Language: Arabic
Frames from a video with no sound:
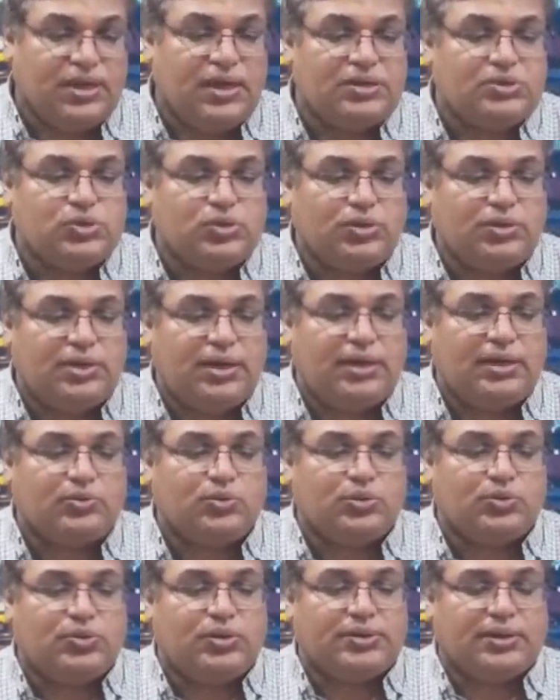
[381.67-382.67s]
الشحنات
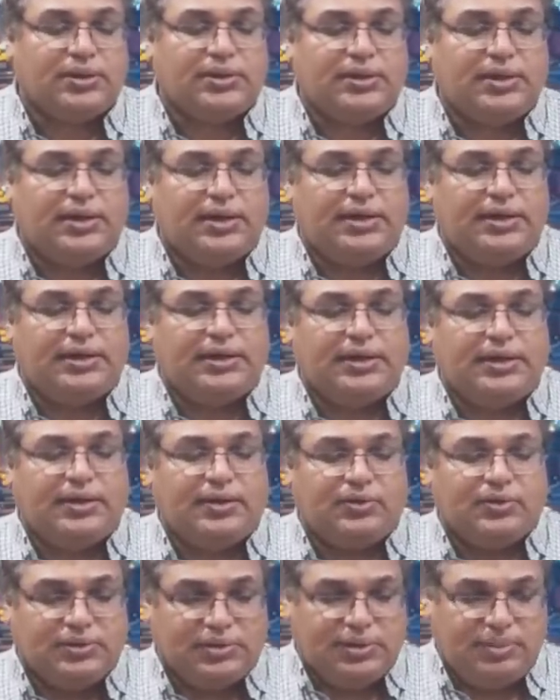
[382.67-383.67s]
وتوردها إلى
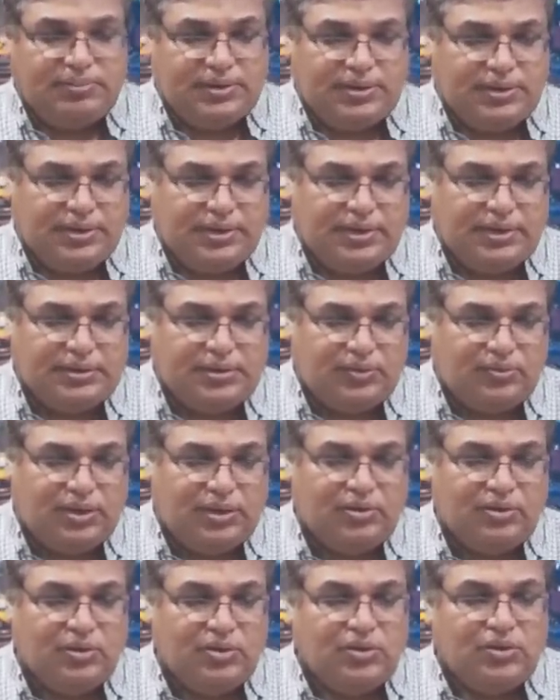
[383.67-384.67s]
جميع
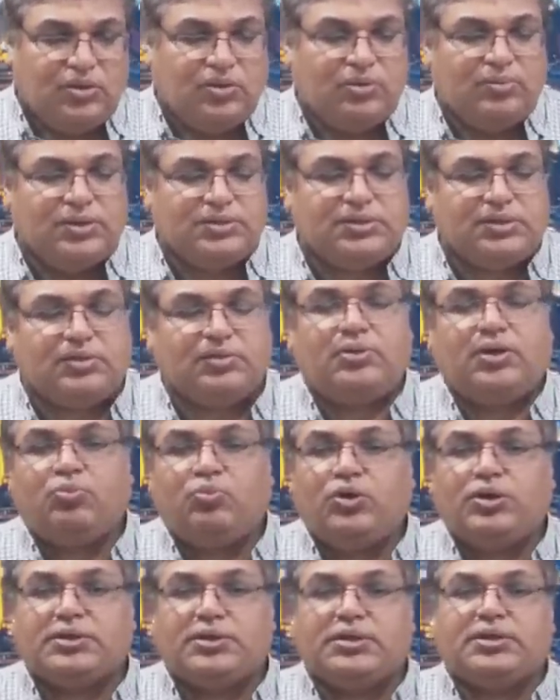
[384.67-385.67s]
الدول ومصر تبقى
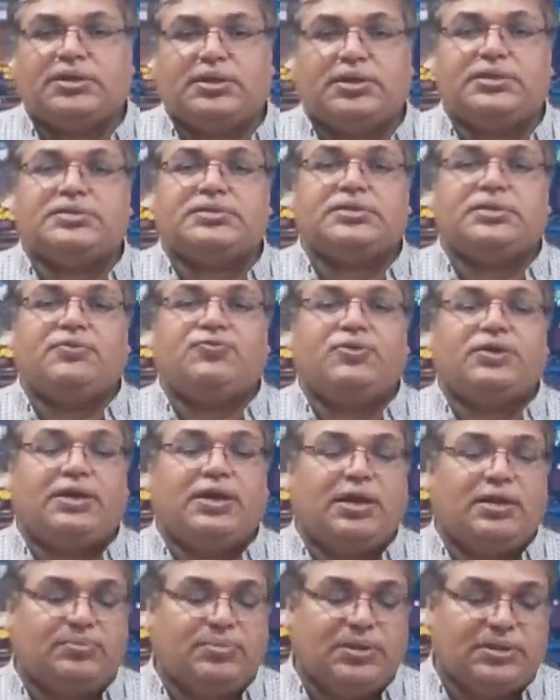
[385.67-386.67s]
مورد رئيسي
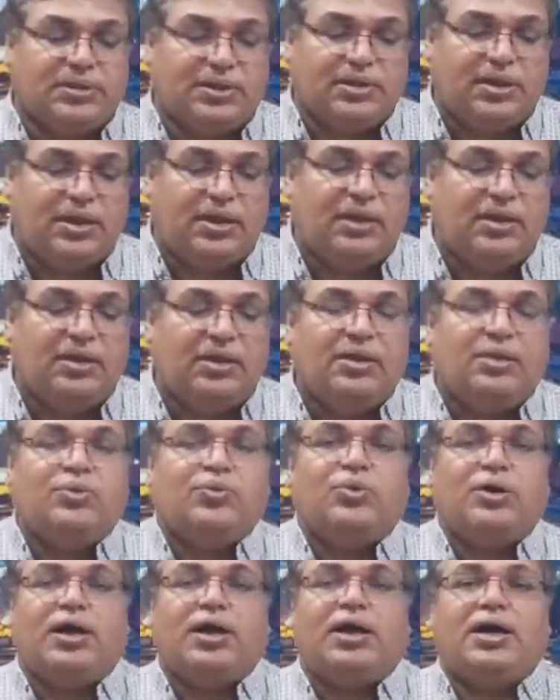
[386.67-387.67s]
في المنطقة
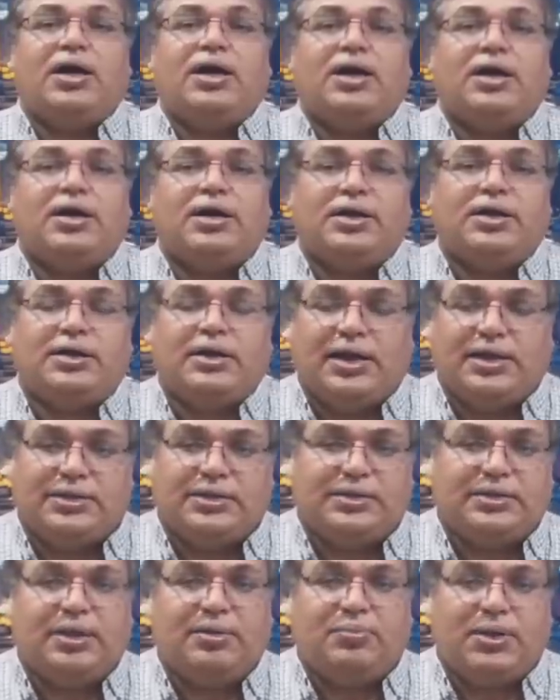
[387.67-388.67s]

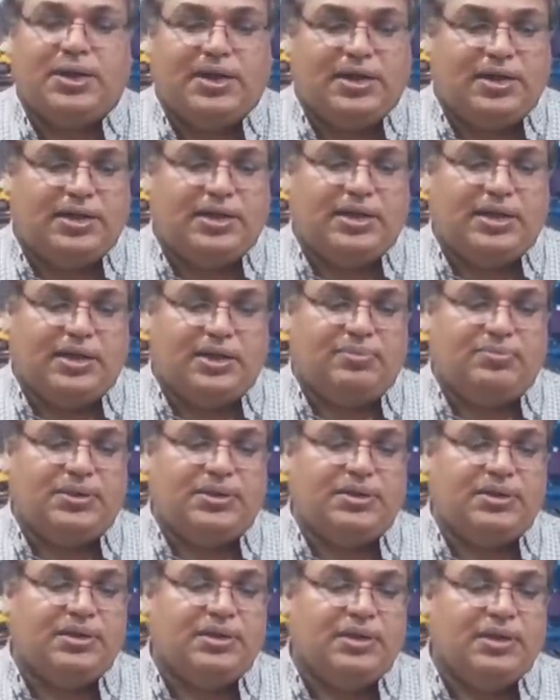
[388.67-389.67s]
ويعني نما إلى
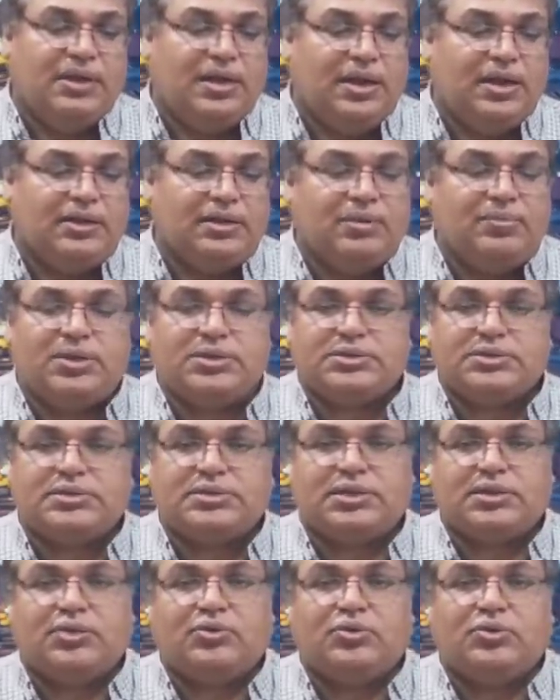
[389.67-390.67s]
علمي أن مصر
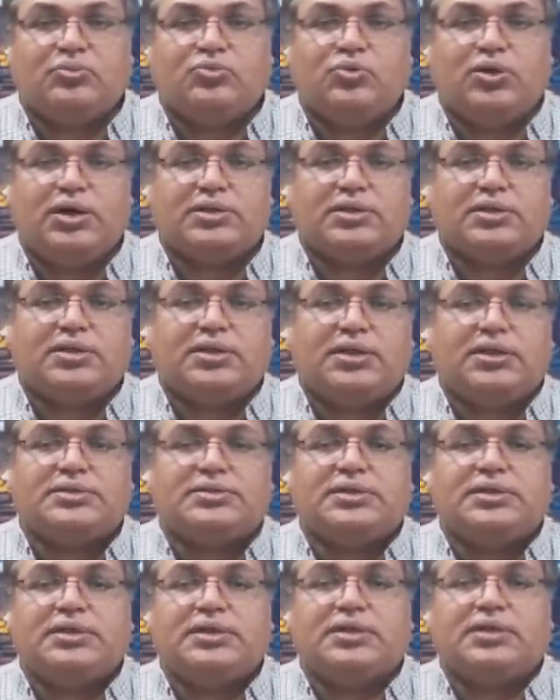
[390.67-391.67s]
ستكون مورد
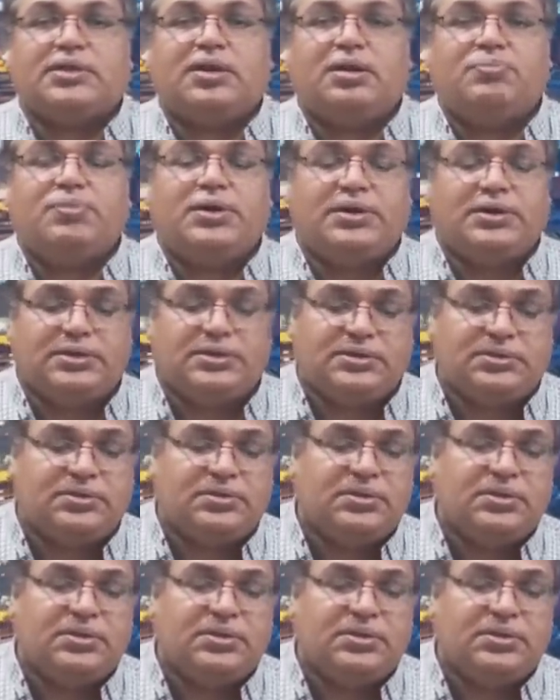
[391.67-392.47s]
رئيسي للقمح